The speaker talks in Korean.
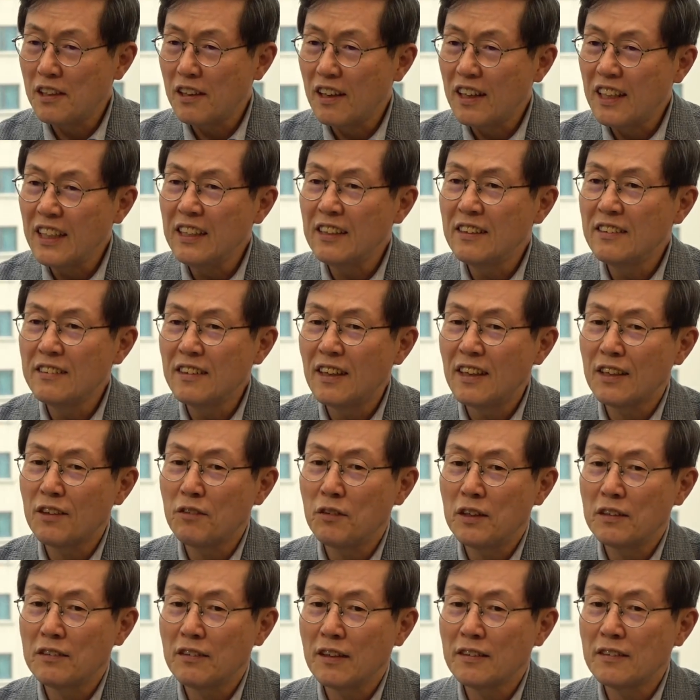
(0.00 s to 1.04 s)
리드하는
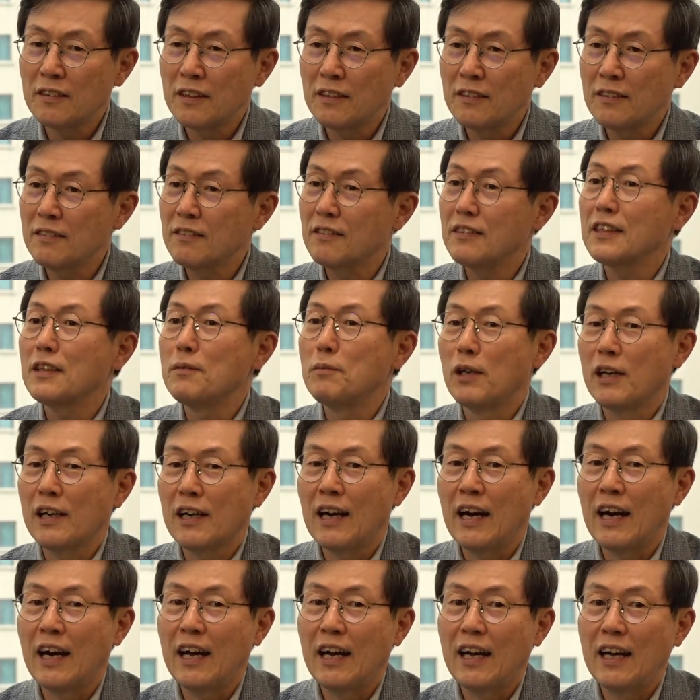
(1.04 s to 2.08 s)
회사들의 특징이
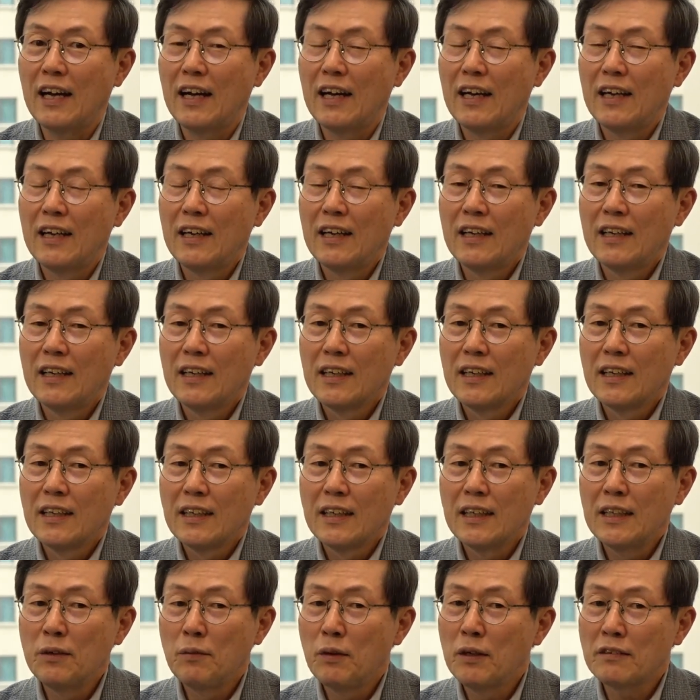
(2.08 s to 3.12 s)
뭘까? 네.
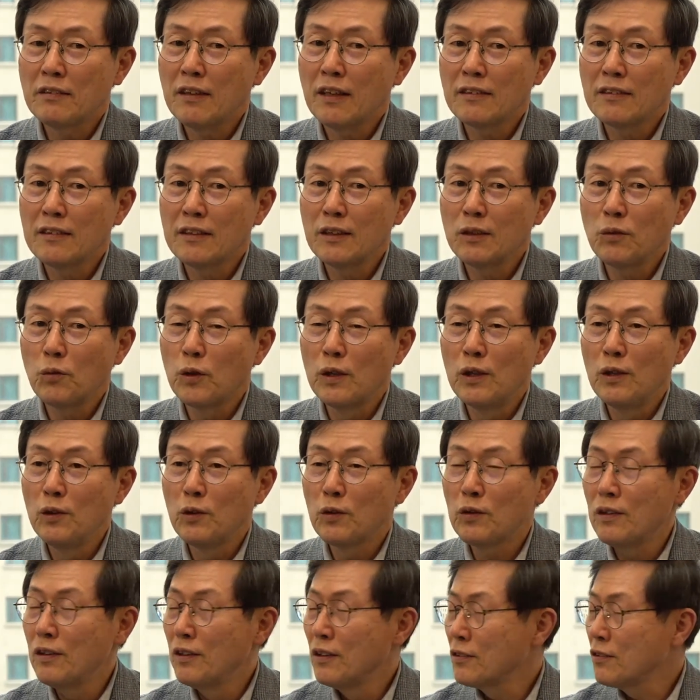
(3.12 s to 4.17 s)
이 회사들은
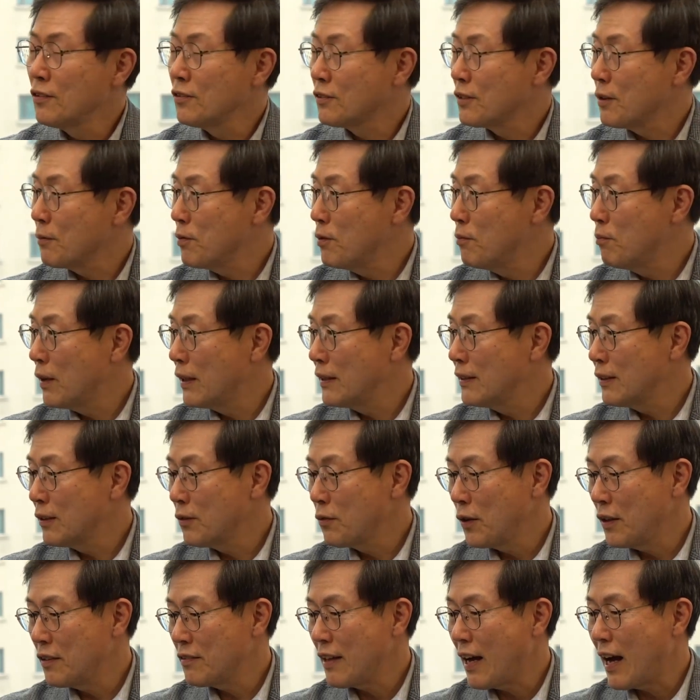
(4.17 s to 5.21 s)
원료를 넣어서 제품 만드는
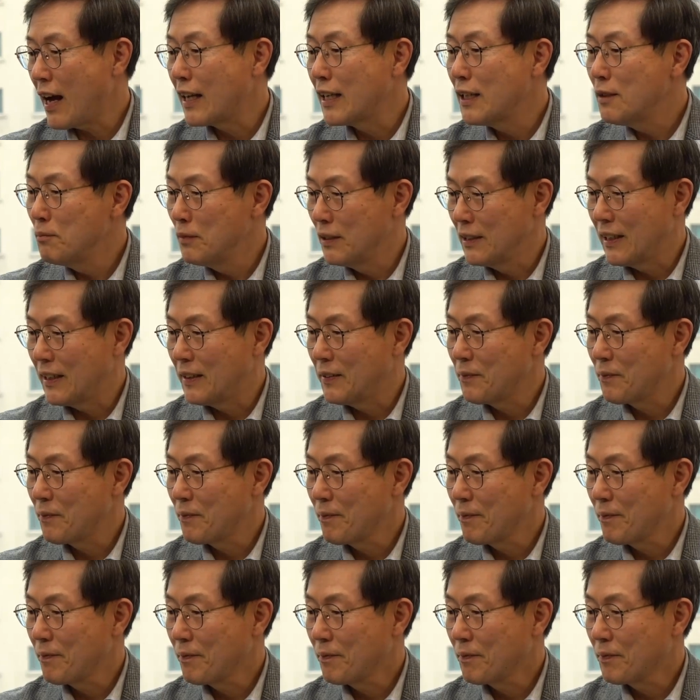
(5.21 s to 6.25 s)
회사 아닙니다.
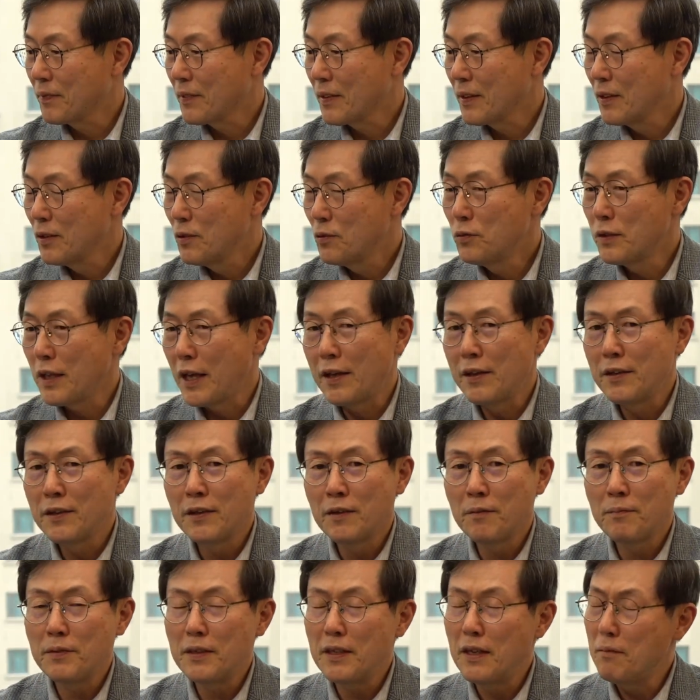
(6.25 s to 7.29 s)
음. 우리
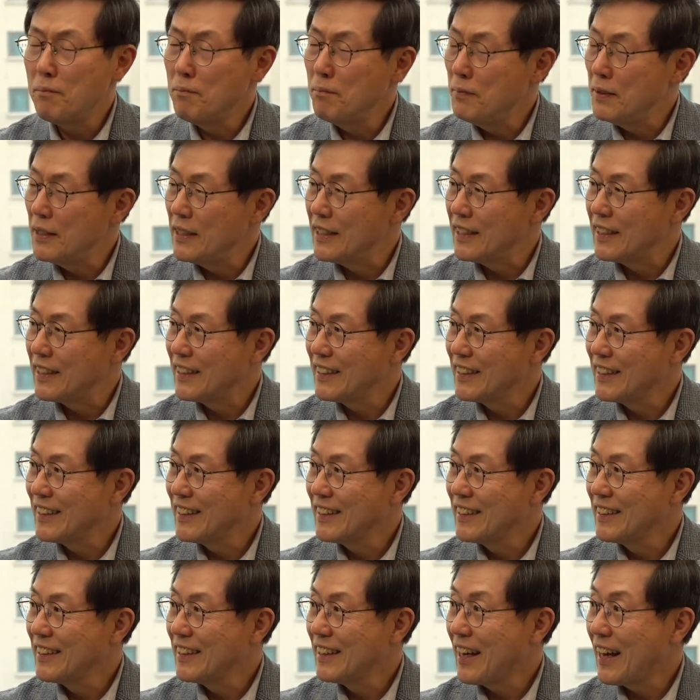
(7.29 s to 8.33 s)
에어비앤비 음.
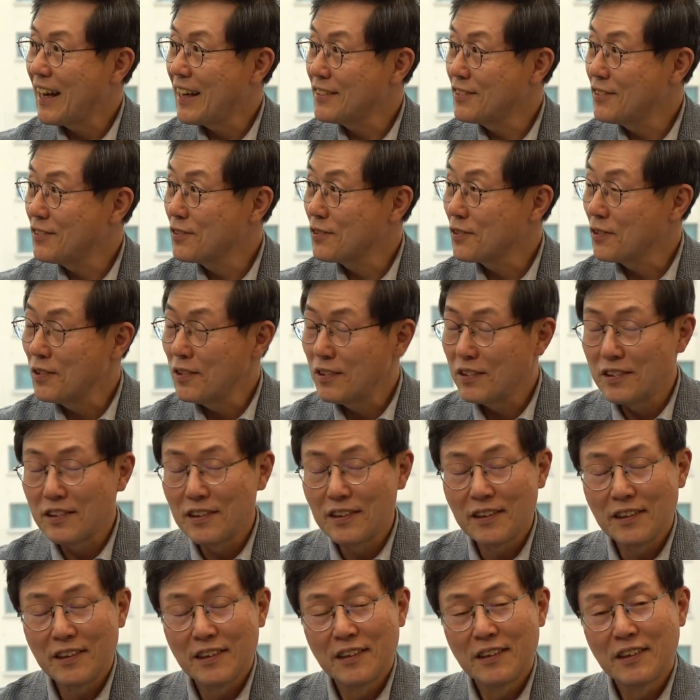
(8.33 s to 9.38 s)
아시죠? 예,
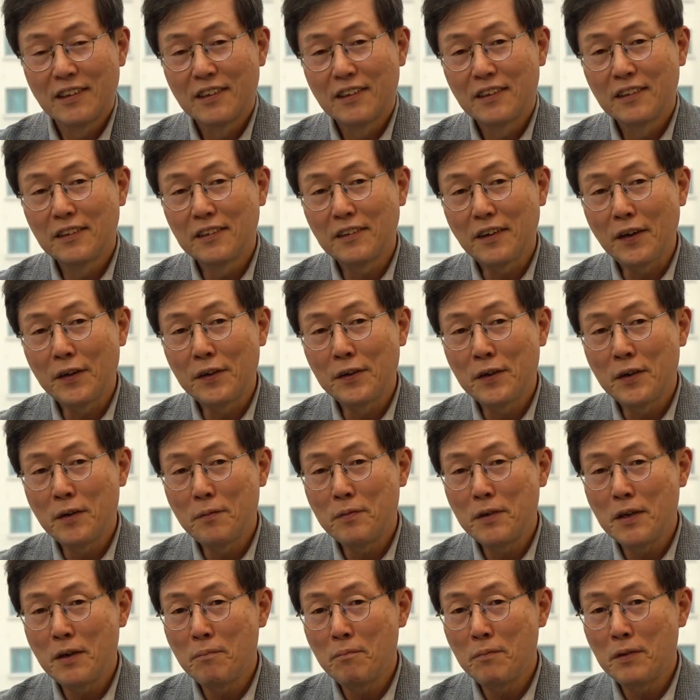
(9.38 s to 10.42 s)
예. 어,
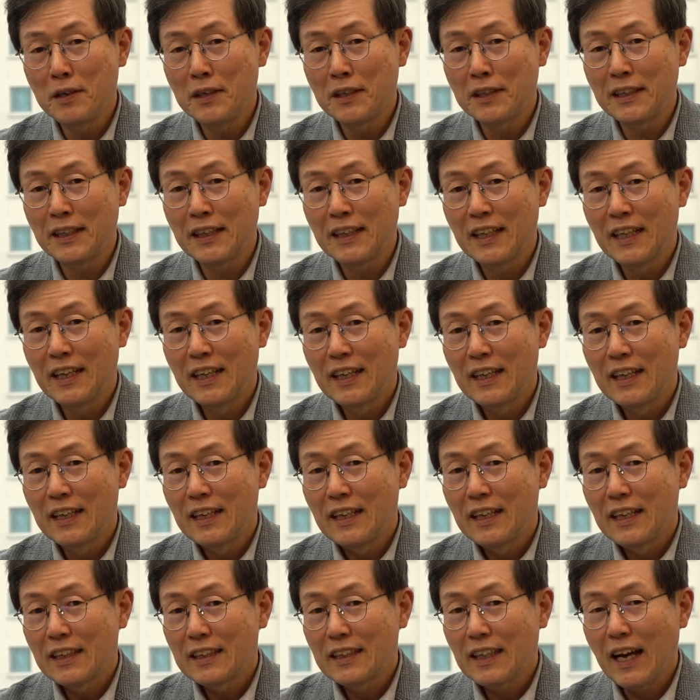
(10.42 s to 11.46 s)
에어비앤비는
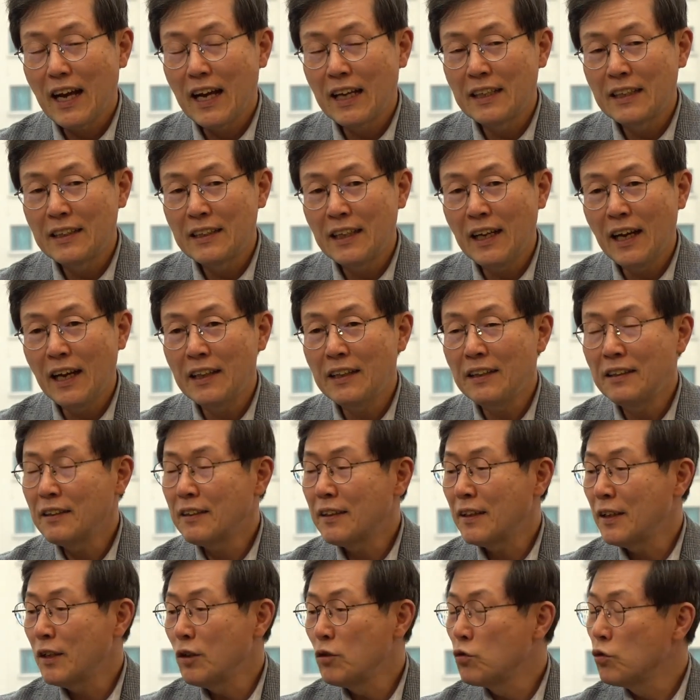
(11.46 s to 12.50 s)
단 한
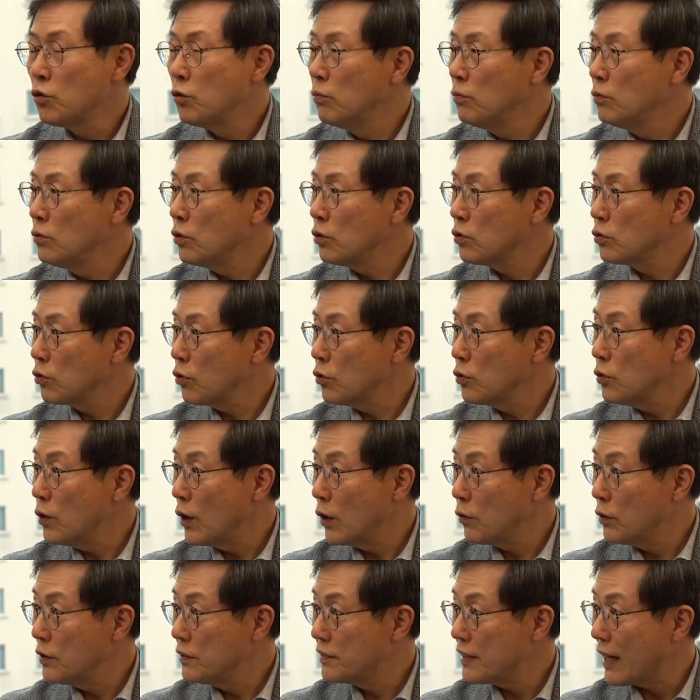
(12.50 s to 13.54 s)
개의 룸도
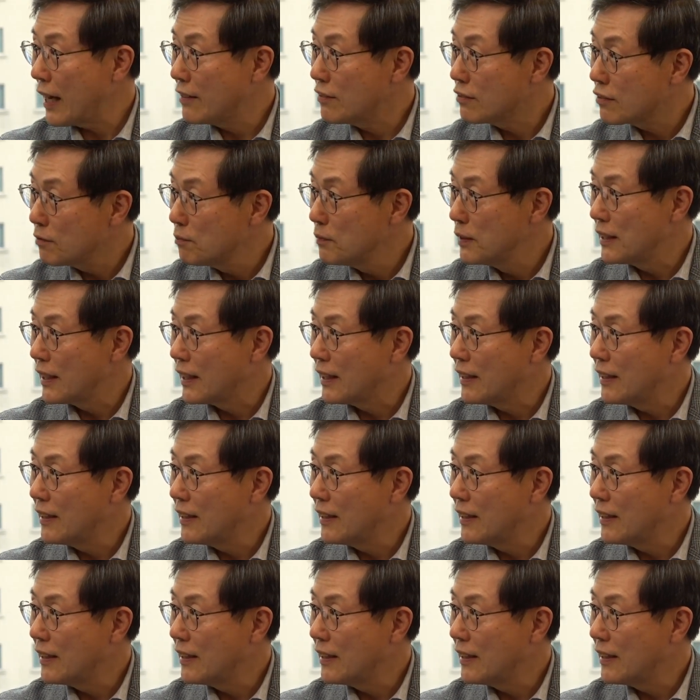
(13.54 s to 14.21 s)
소유하고 있지 않습니다.